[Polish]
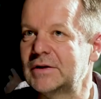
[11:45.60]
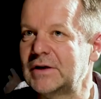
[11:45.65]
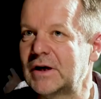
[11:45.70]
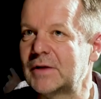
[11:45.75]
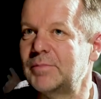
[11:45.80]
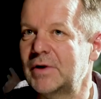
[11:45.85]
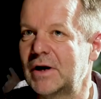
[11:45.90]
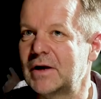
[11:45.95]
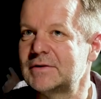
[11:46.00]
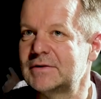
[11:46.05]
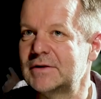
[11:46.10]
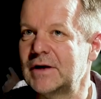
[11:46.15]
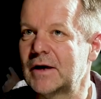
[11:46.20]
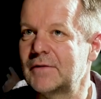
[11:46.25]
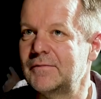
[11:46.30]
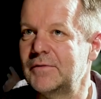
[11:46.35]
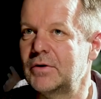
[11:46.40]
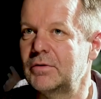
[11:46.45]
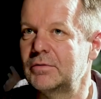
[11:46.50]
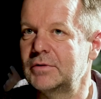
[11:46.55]
latach pracy, jak
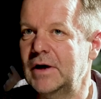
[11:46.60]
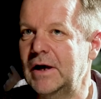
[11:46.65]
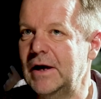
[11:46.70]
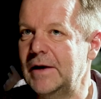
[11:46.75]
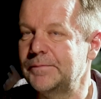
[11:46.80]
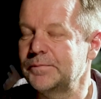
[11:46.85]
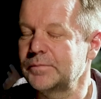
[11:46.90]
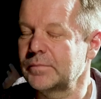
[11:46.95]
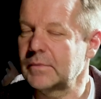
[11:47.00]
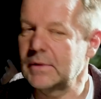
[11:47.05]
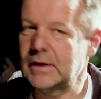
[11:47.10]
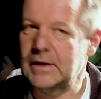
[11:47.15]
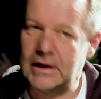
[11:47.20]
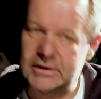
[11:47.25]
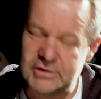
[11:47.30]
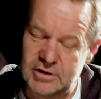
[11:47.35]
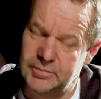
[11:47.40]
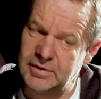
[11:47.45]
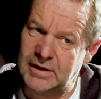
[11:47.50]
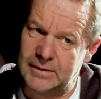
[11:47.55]
mhm. wykonałem,
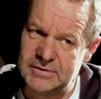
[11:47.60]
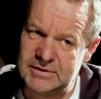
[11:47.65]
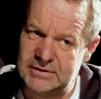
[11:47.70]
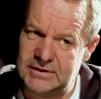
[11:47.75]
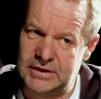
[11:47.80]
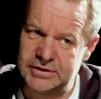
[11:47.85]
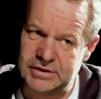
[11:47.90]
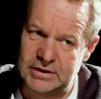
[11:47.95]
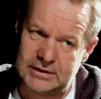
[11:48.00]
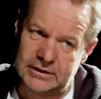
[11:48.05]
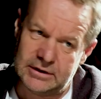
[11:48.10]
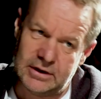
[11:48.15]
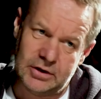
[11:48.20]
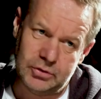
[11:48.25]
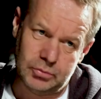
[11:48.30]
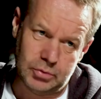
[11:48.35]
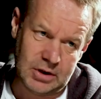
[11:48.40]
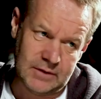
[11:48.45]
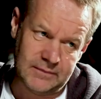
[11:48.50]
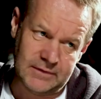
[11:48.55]
jak zrobiłem zdjęcia takich,
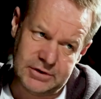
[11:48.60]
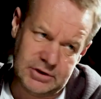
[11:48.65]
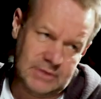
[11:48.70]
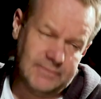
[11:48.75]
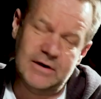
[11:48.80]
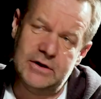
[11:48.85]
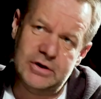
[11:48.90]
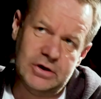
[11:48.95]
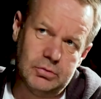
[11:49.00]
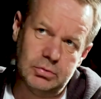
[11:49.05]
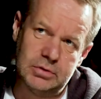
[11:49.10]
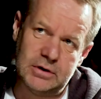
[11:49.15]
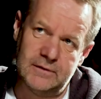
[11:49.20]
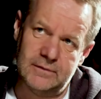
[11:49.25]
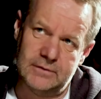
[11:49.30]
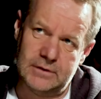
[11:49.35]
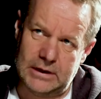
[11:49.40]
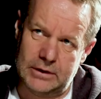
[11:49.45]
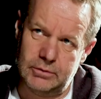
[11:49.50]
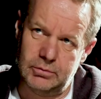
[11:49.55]
których właściwie nikt tutaj
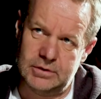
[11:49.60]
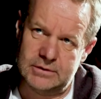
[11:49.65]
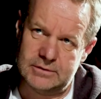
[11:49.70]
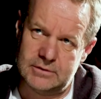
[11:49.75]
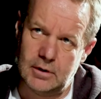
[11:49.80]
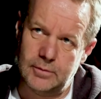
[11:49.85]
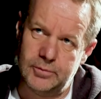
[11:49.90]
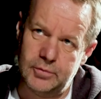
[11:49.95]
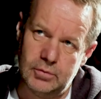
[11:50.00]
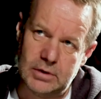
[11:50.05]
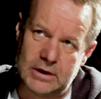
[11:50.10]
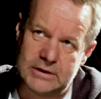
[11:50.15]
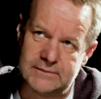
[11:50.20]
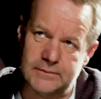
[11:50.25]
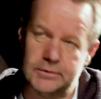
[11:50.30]
w kraju nie zrobił, jak